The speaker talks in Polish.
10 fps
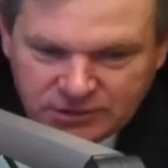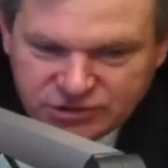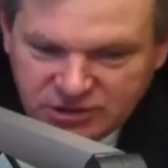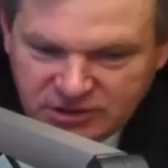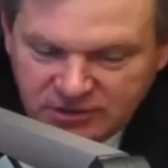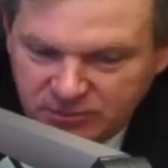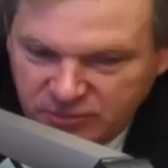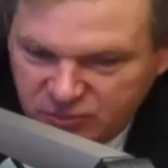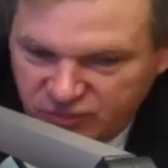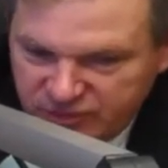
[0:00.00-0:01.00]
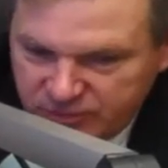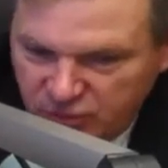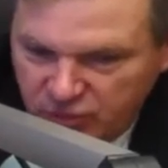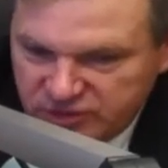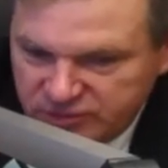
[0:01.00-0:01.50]
Jeżeli my mówimy
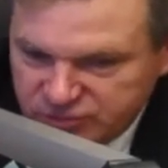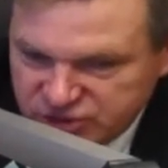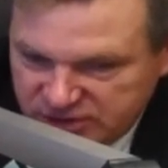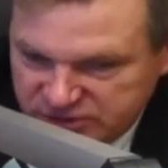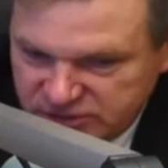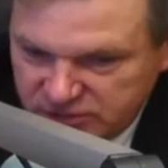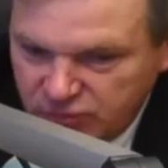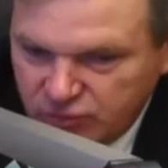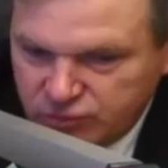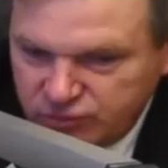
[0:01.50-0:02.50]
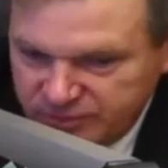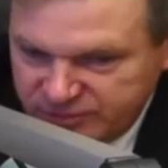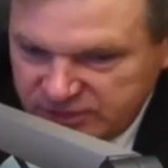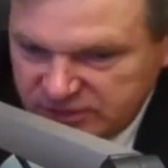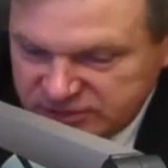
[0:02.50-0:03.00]
o tym czasie, o którym
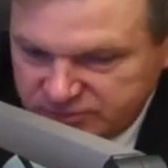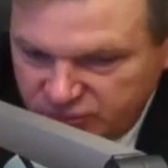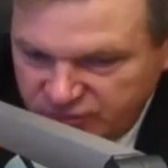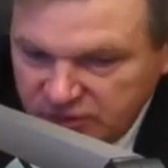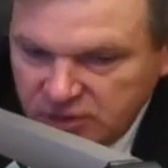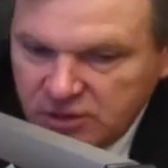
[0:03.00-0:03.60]
teraz mówię,